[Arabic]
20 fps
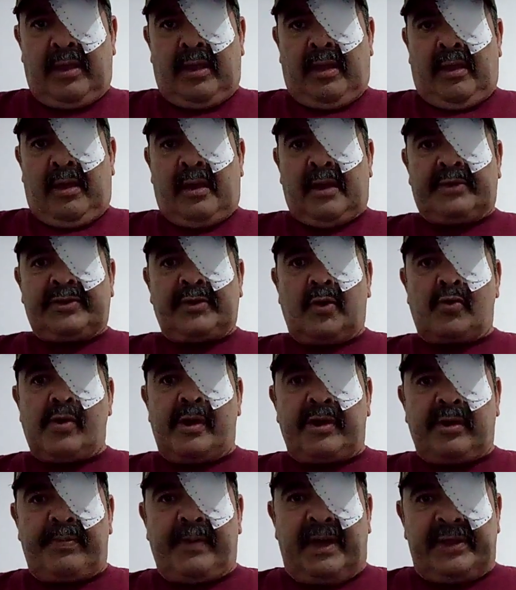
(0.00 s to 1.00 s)
هذا هو
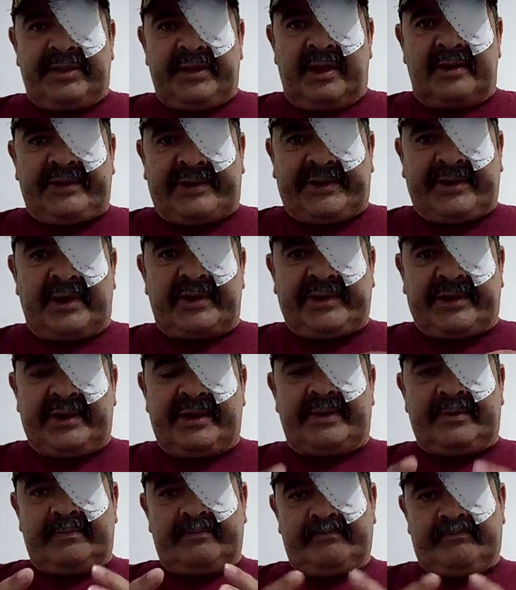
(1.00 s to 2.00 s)
الربح ديال
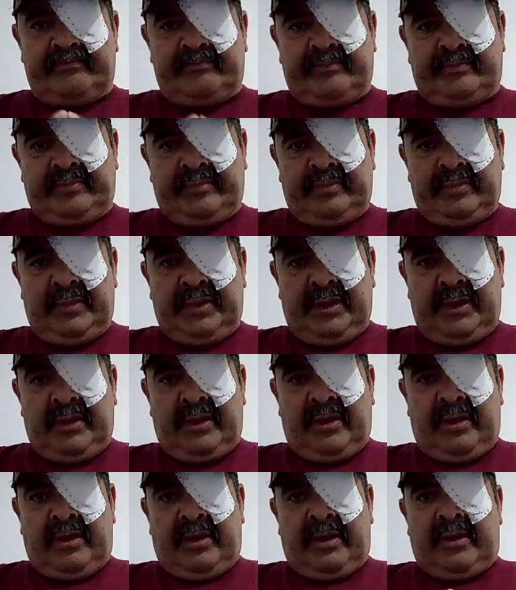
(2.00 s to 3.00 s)
السجين
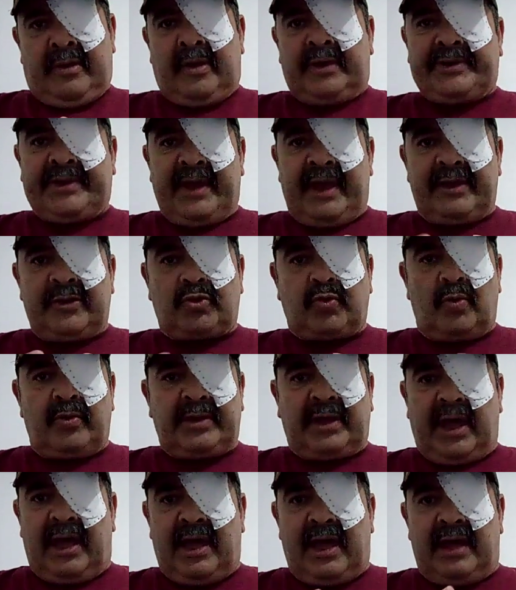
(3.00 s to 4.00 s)
اش يعيطولك
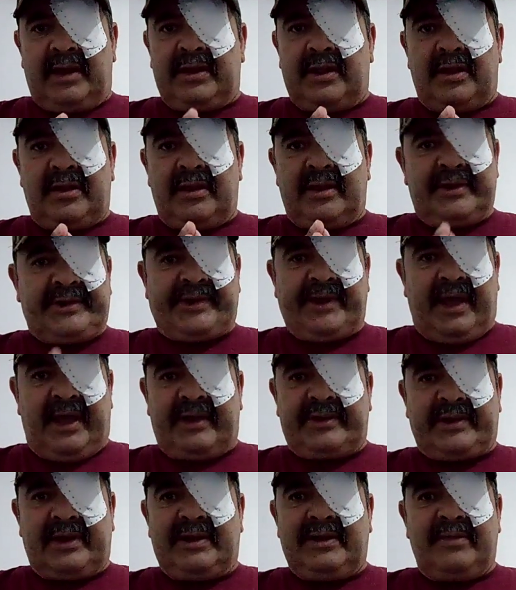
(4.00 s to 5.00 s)
على شي
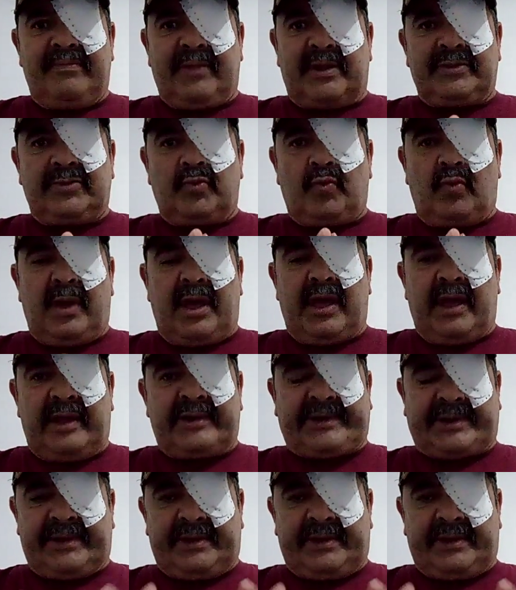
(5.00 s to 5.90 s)
حاجه اللي ما ظنواهاش